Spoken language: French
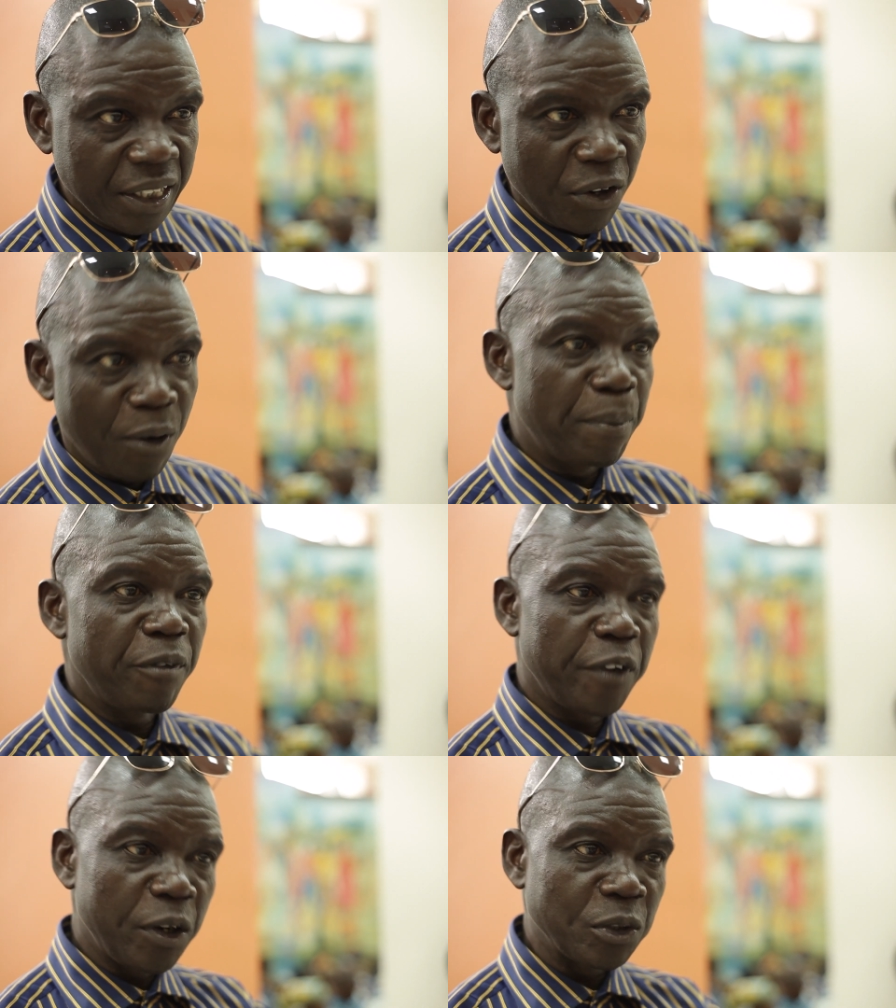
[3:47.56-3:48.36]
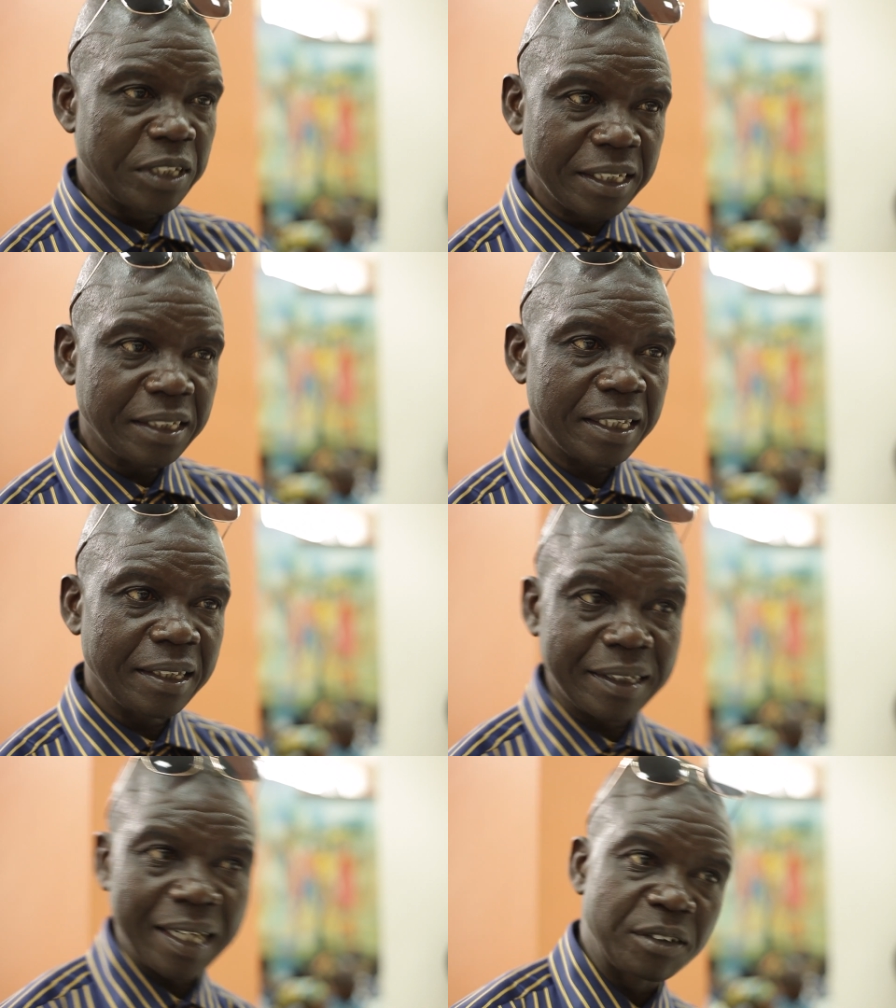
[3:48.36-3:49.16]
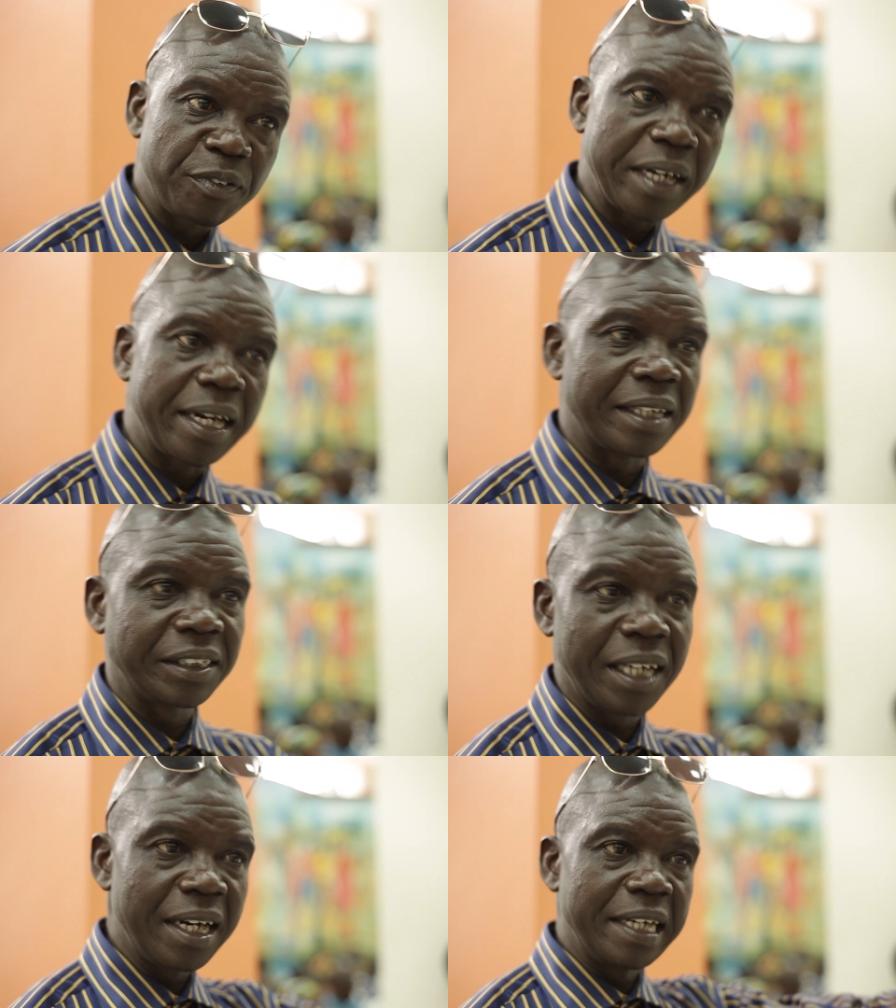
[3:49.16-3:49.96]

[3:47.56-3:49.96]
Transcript: On peut faire aussi ces transferts d'argent